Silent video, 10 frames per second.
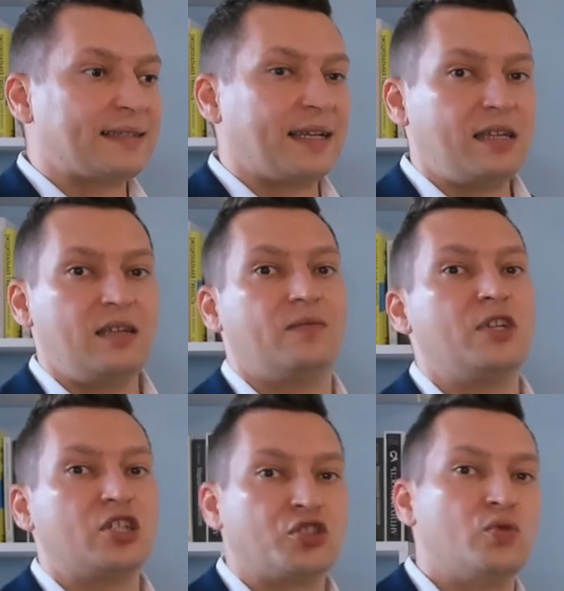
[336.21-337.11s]
какие
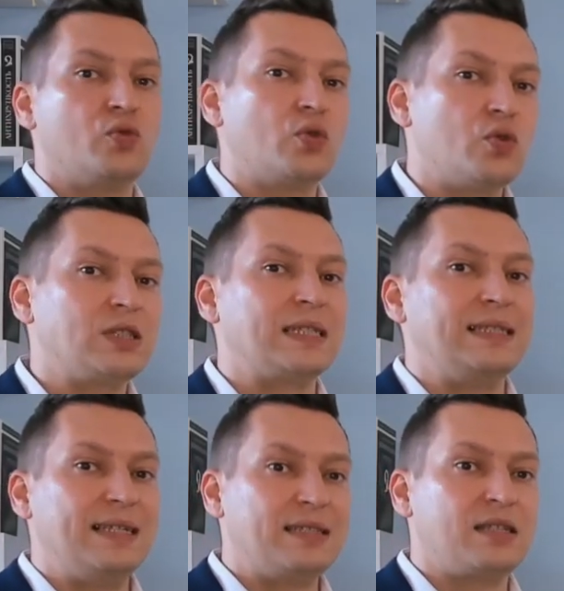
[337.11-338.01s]
внешние угрозы
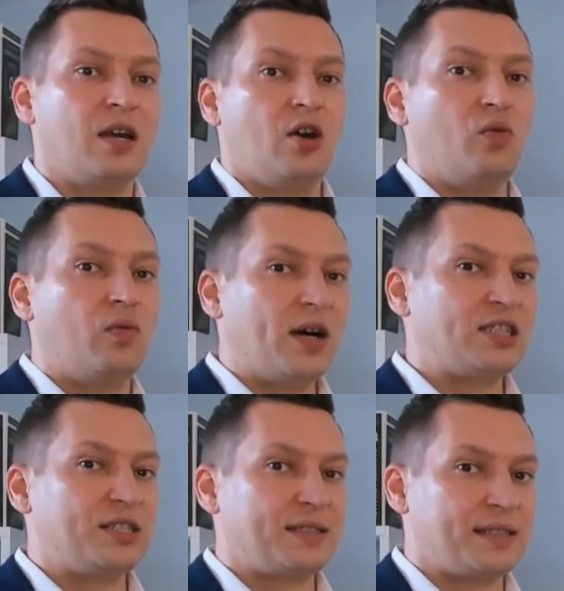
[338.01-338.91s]
есть у
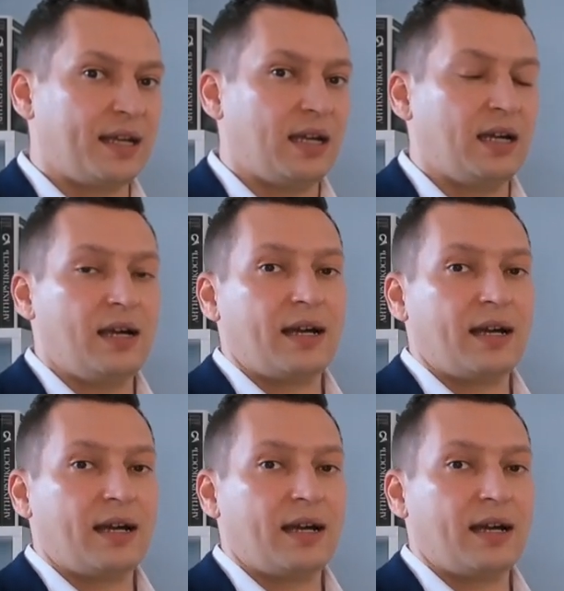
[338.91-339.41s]
вашей цели,